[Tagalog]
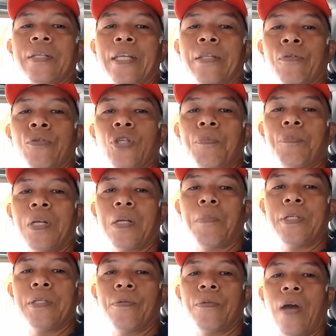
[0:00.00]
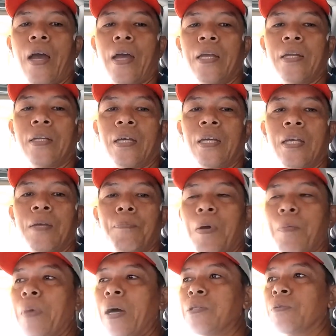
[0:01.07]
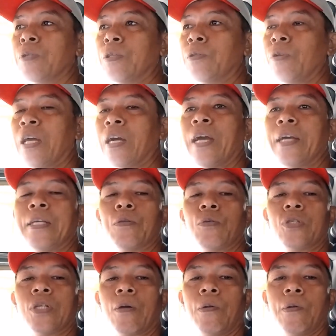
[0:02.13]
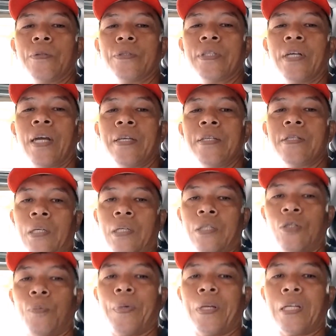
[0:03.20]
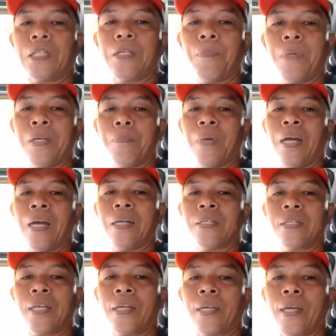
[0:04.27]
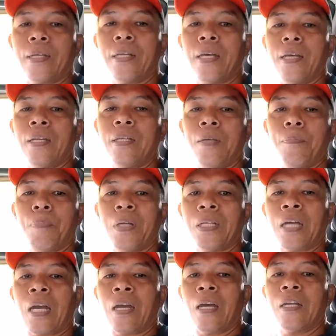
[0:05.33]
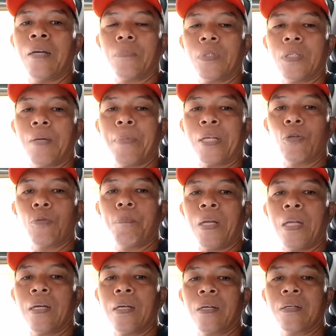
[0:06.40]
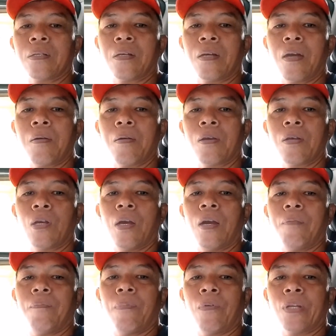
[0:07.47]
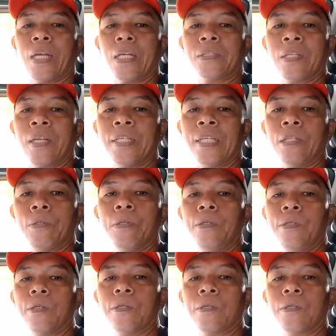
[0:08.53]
nitrogen pa naman yung hangin na ipapasok ito ilagay dito sa gulong guys so para sa may mga sasakyan na hindi pa nakakaalam na mayroon palang voltage sila dito